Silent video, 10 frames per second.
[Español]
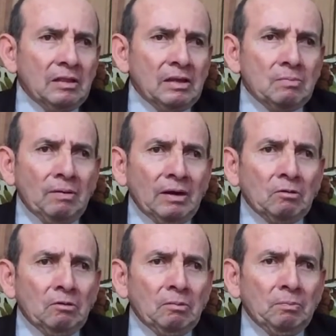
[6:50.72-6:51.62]
sin
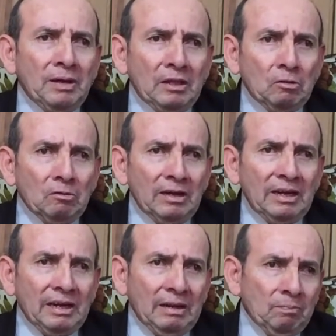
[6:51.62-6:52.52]
embargo, yo pienso
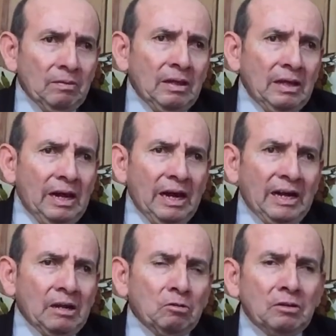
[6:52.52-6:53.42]
que
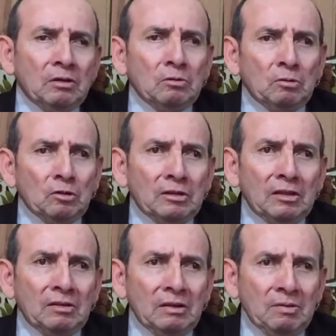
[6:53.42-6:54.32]
aquellos que nos gusta
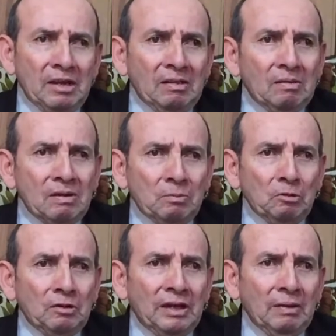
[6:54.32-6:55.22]
escribir
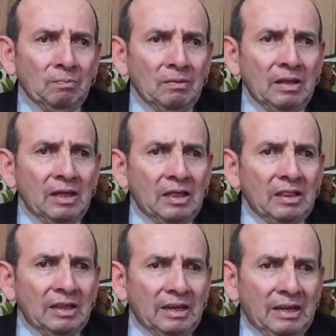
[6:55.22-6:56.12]
debemos de
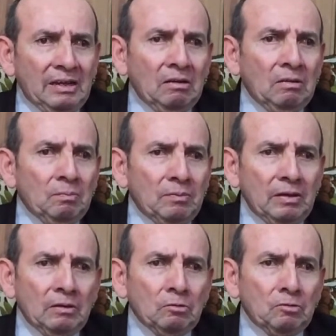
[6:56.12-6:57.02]
seguir
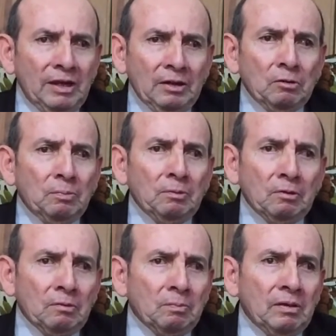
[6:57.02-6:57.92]
luchando
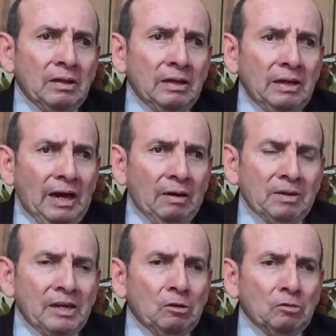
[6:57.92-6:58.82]
por
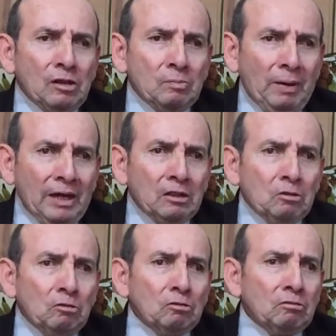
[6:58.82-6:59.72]
abrir abrirnos
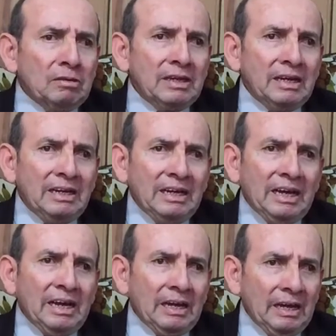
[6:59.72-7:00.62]
espacios y
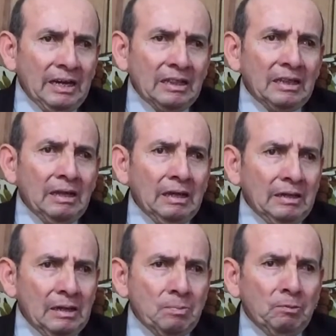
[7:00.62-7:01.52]
que
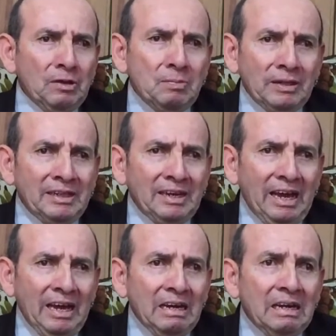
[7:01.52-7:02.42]
ese tipo de
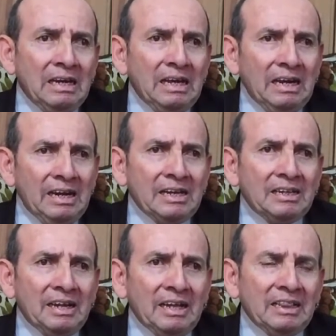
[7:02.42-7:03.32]
material le
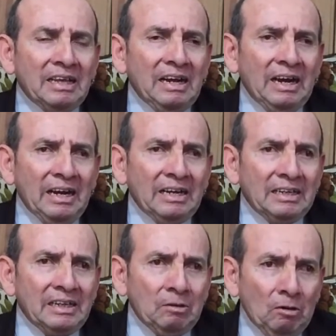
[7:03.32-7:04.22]
interese a la
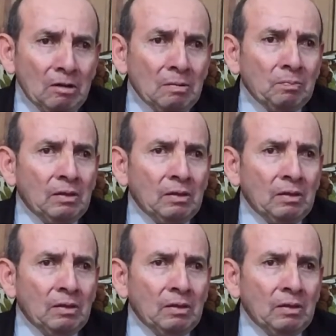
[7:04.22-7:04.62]
gente de hoy,